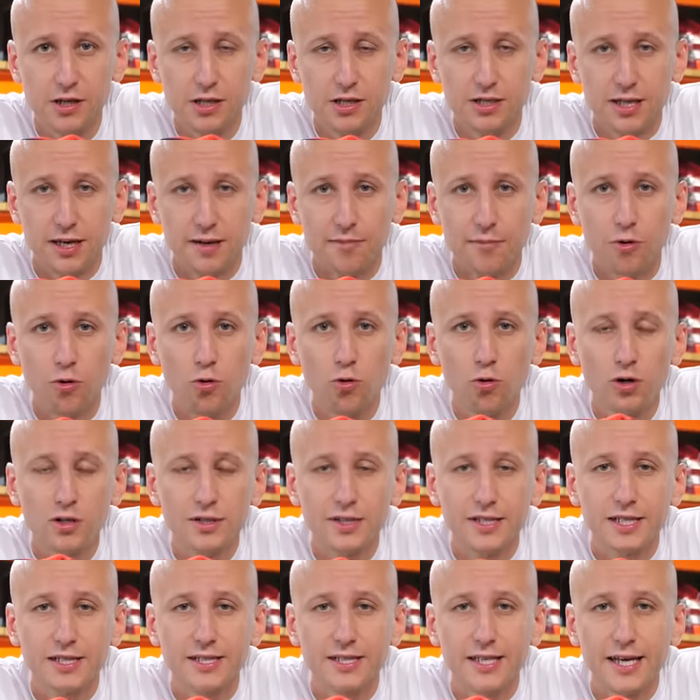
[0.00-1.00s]
фильтром.
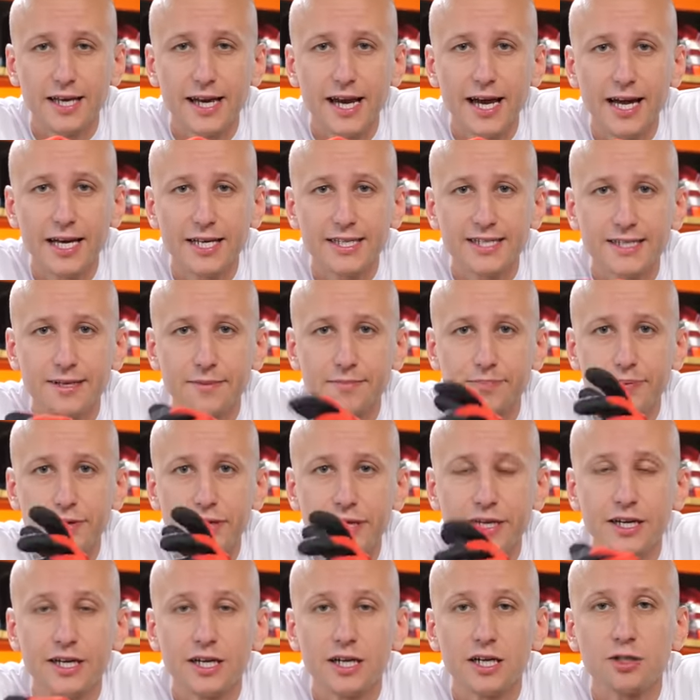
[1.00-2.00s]
Он засоряется
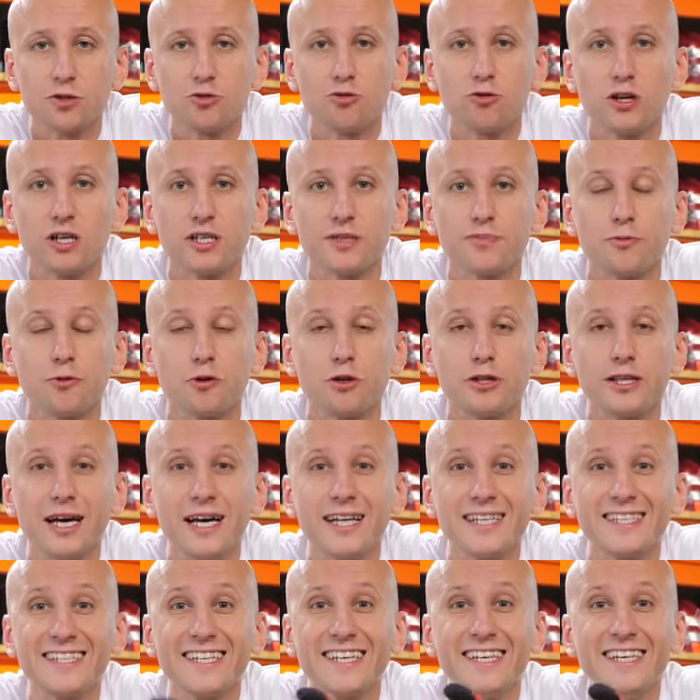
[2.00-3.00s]
при городской
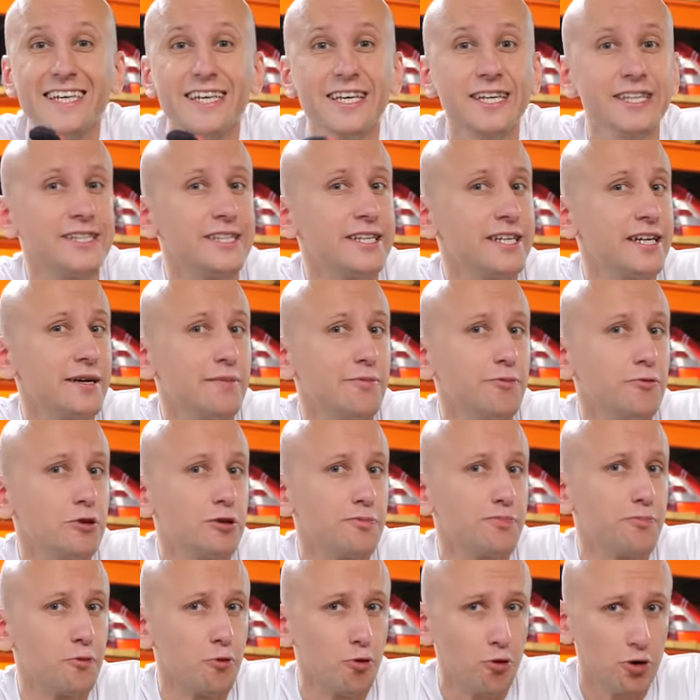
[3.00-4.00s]
эксплуатации и
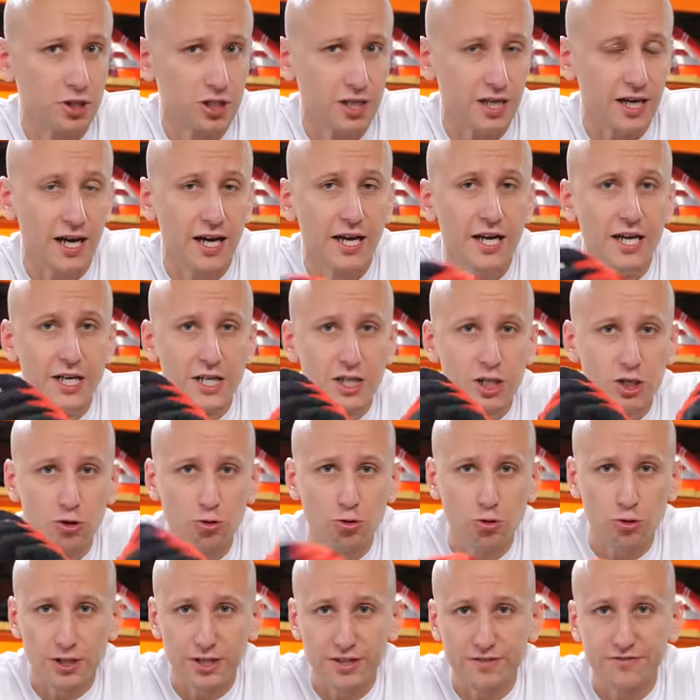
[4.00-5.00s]
требует прожига,
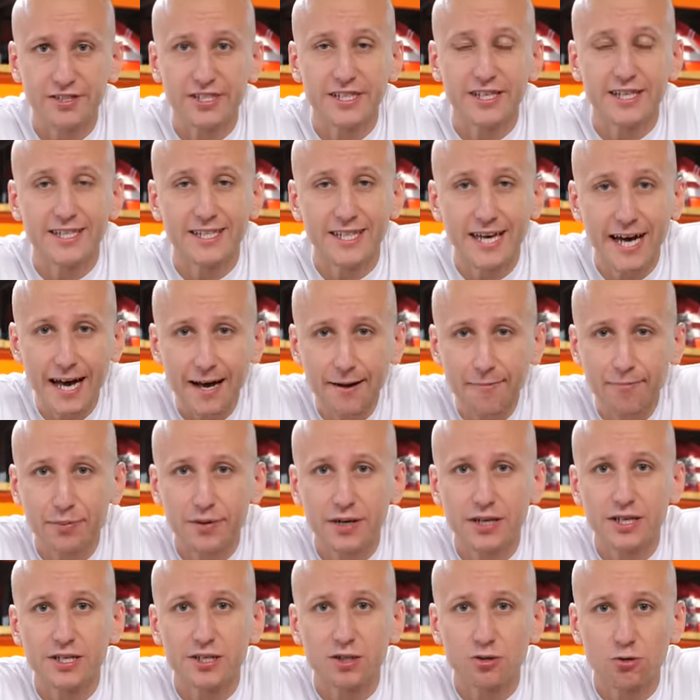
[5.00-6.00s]
что не всегда
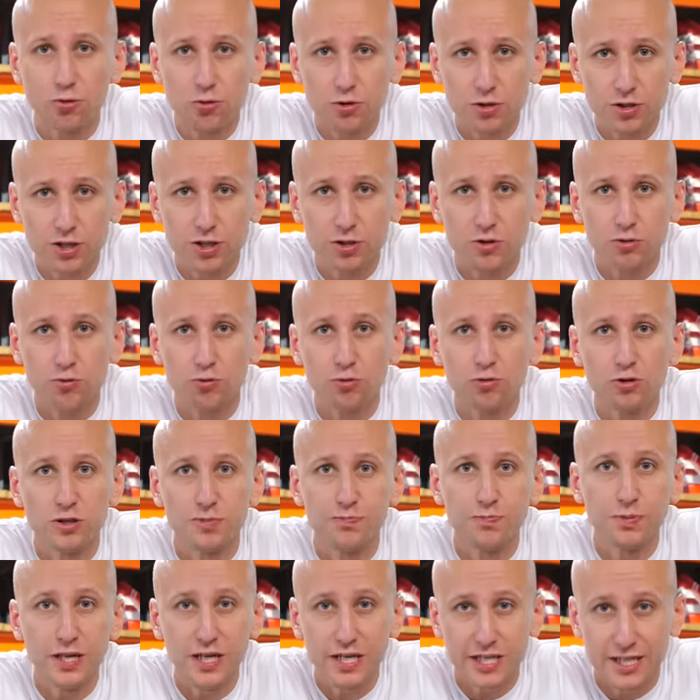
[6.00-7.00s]
происходит
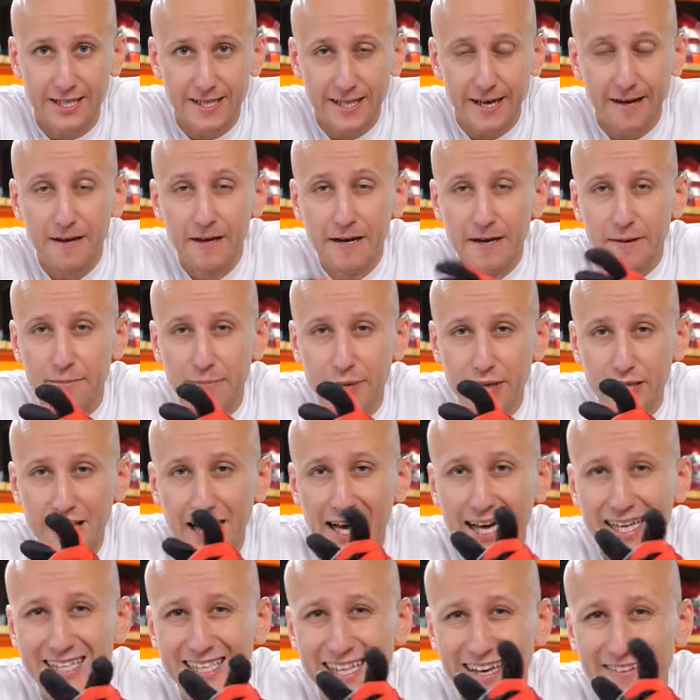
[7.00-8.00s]
успешно.
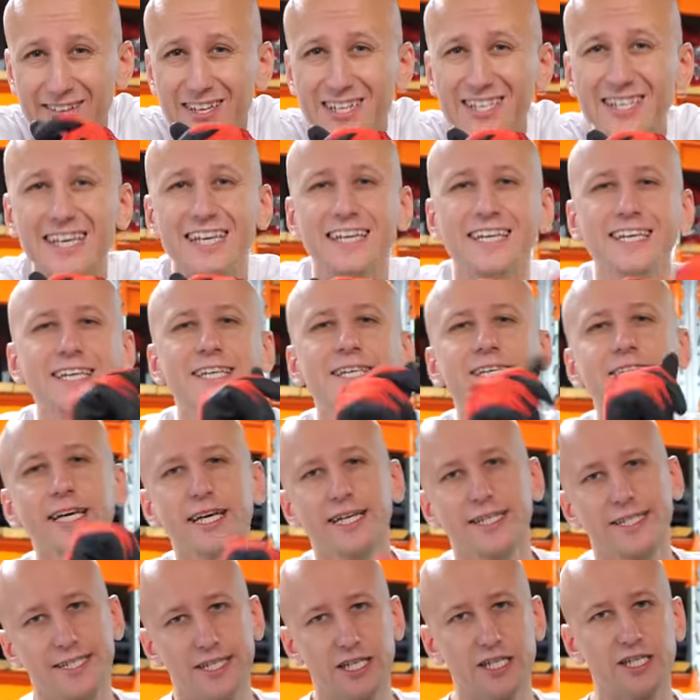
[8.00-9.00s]
Была, наверное, и
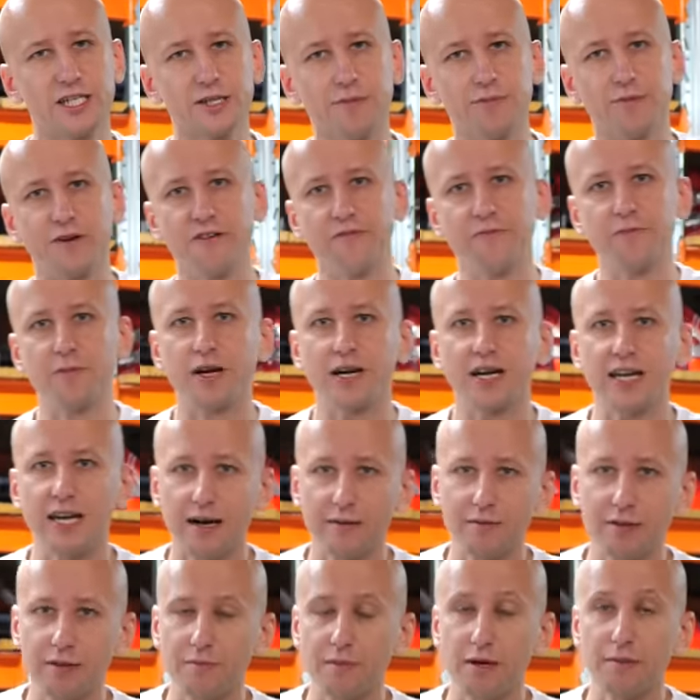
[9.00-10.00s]
есть ошибка в
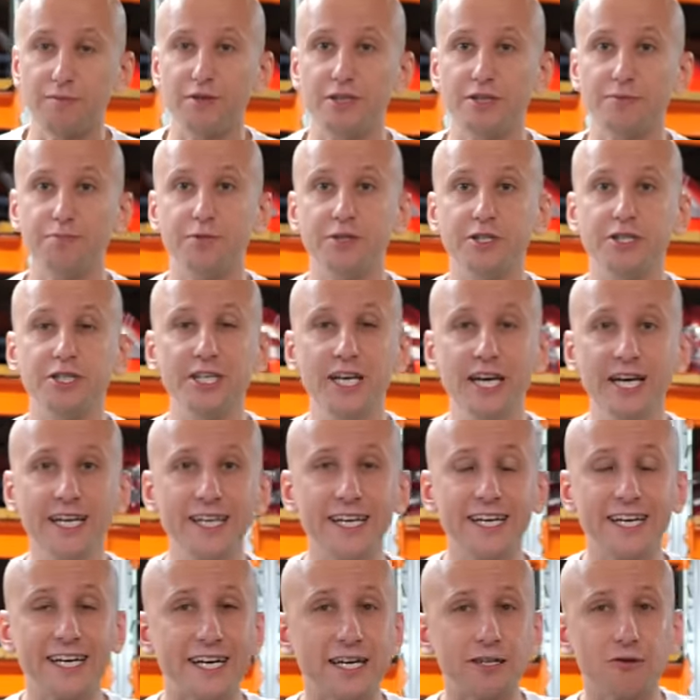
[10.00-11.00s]
программном
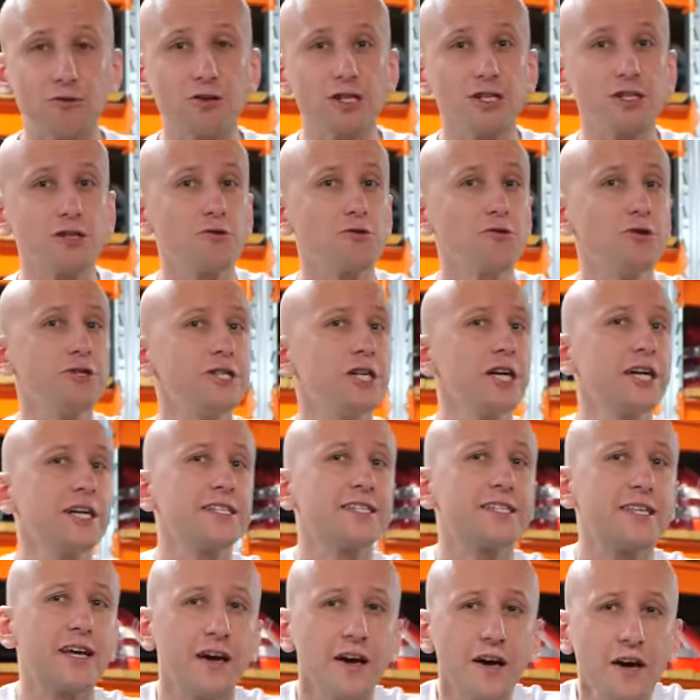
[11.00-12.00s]
обеспечении, которая
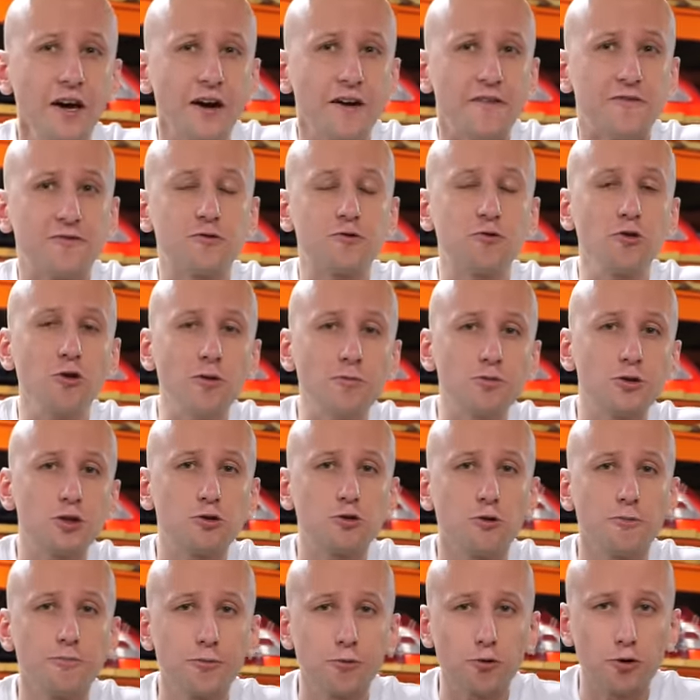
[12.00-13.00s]
заключается в том,
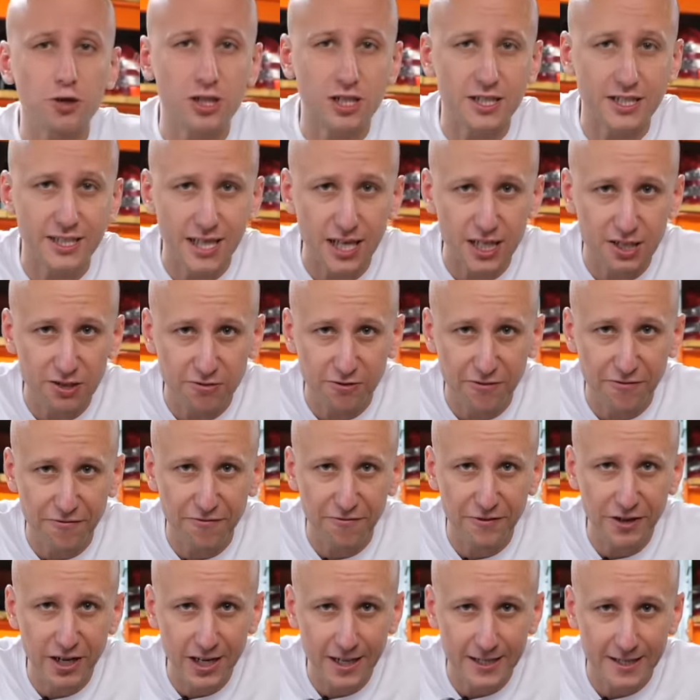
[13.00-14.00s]
что прожиг сажевого
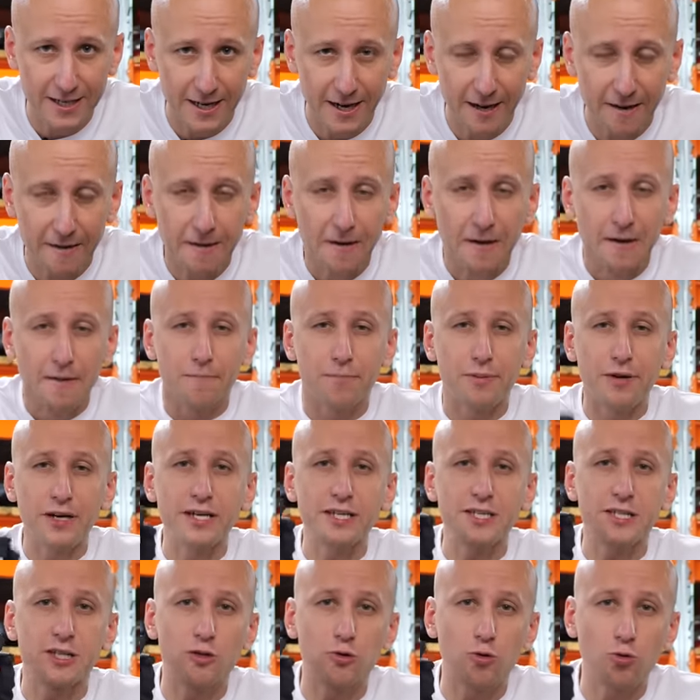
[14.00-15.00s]
фильтра
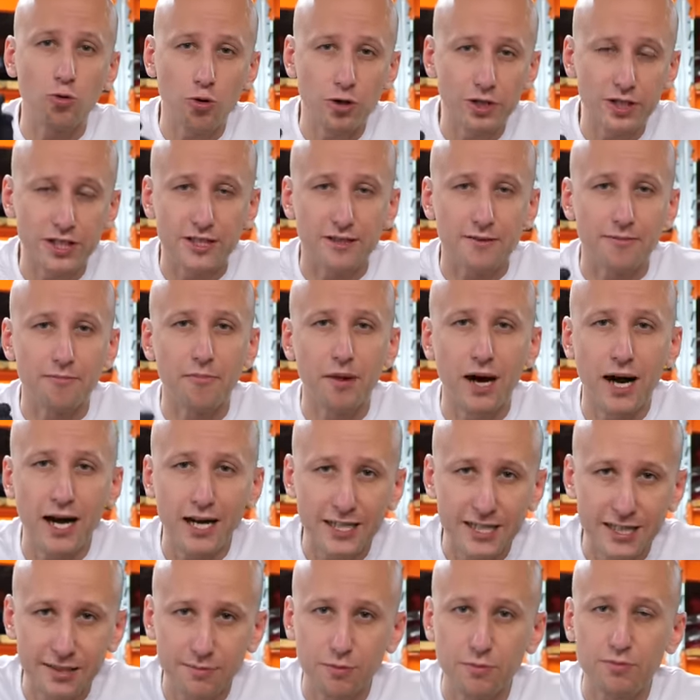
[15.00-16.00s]
происходит
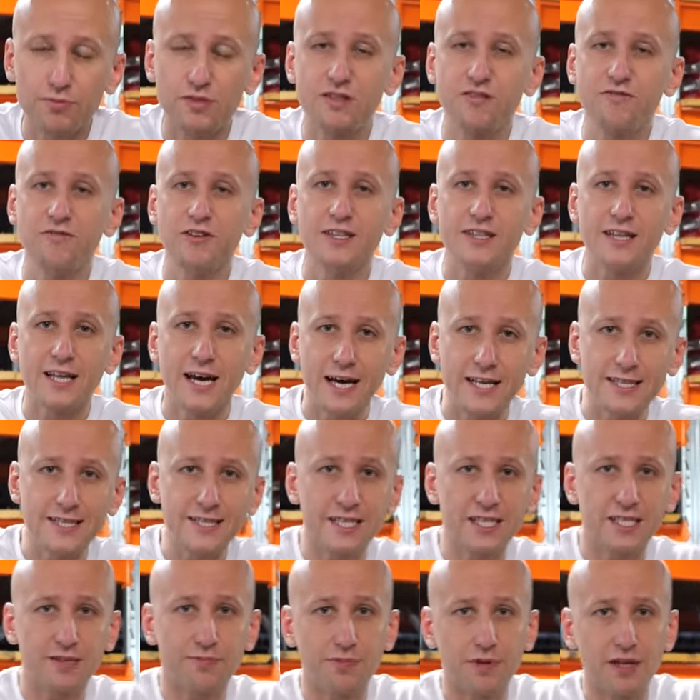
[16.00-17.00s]
максимум
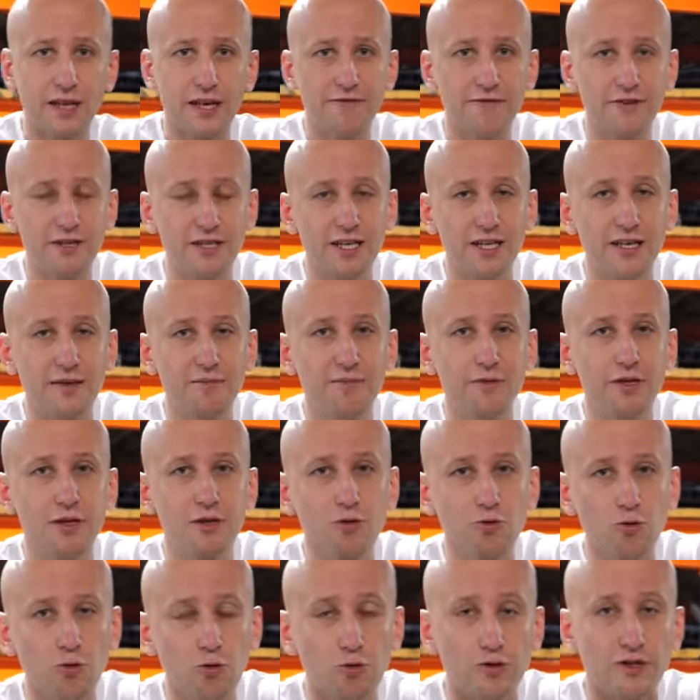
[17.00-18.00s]
12,5
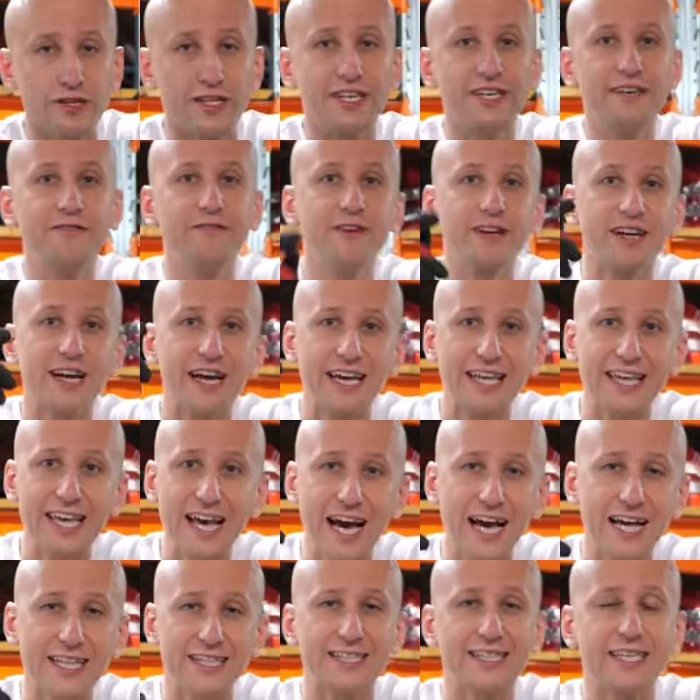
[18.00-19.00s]
минут. И
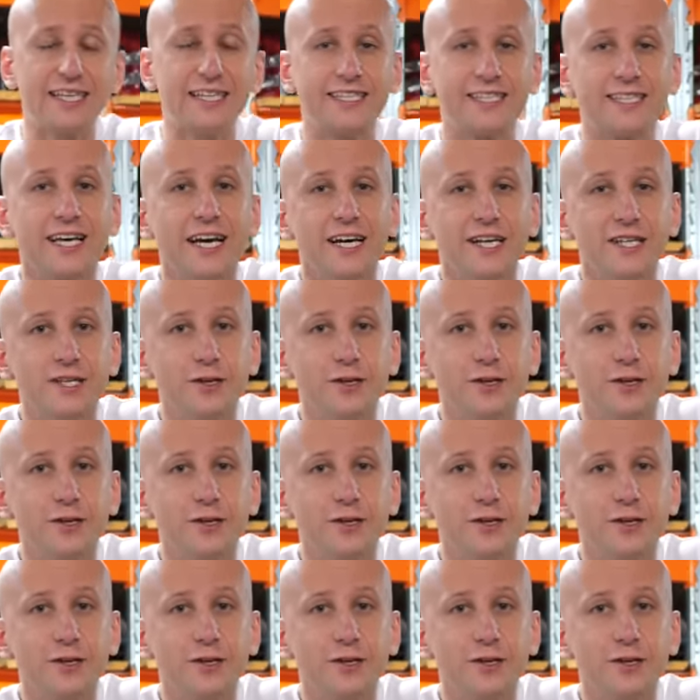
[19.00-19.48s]
вероятность